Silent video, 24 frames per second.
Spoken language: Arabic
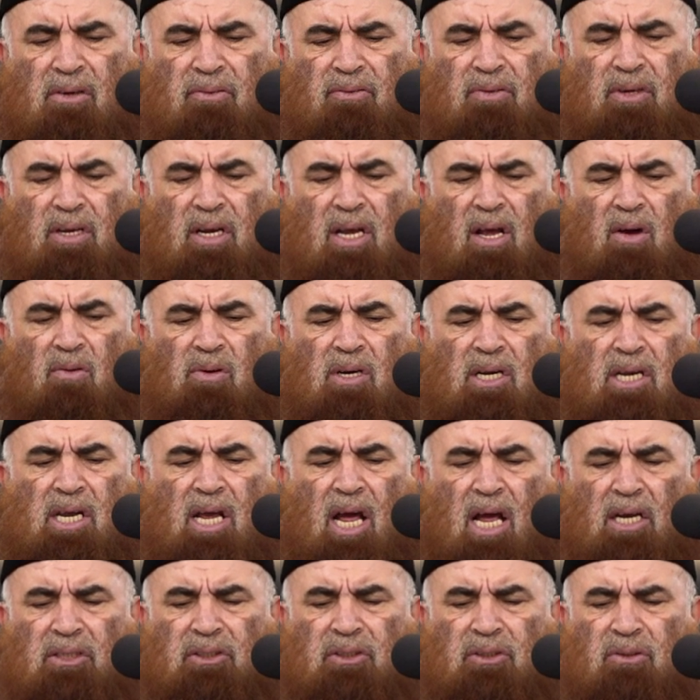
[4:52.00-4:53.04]
في
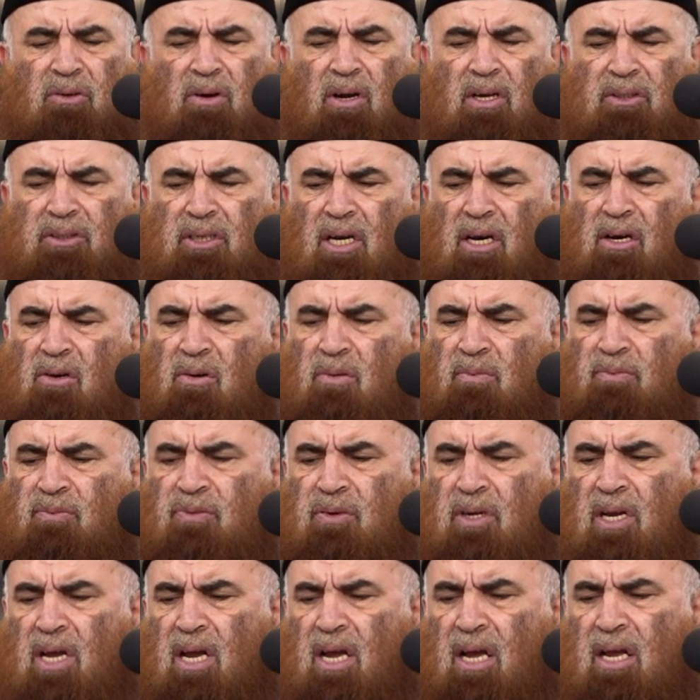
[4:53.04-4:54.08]
قوله عز وجل هم
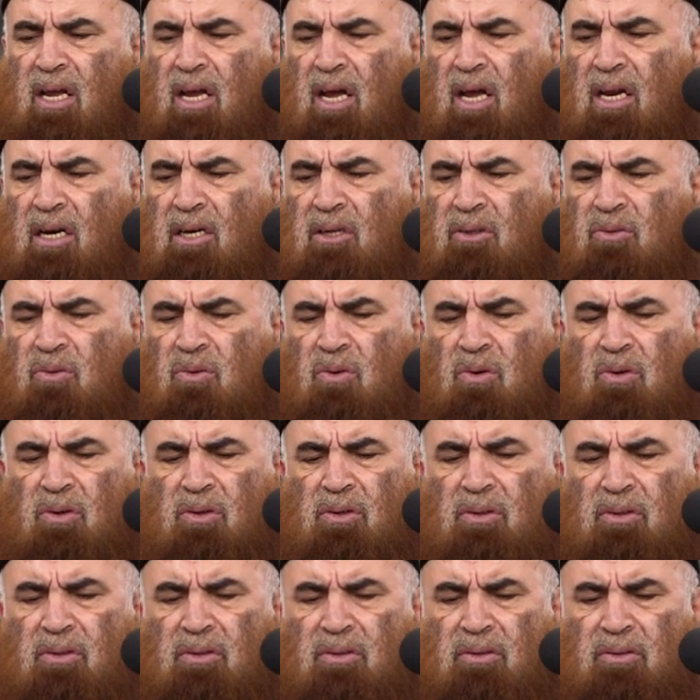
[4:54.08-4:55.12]
فيها
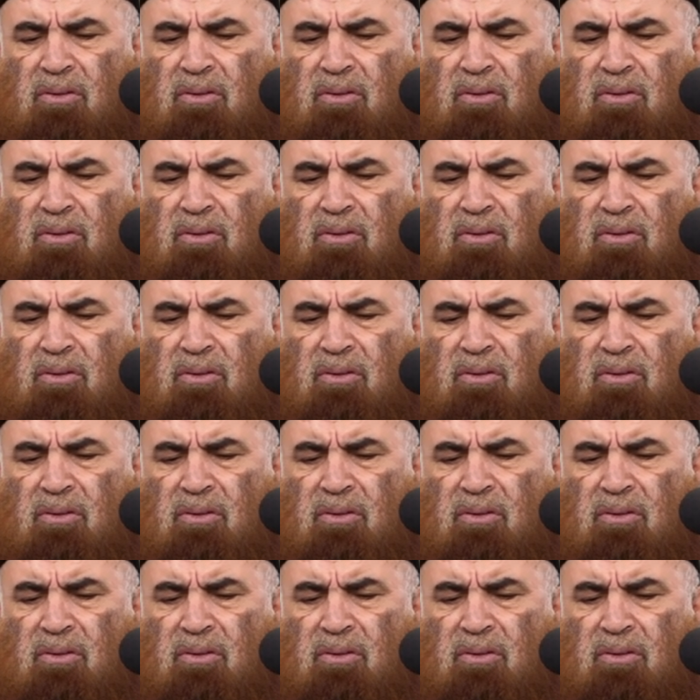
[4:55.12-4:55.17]
خالدون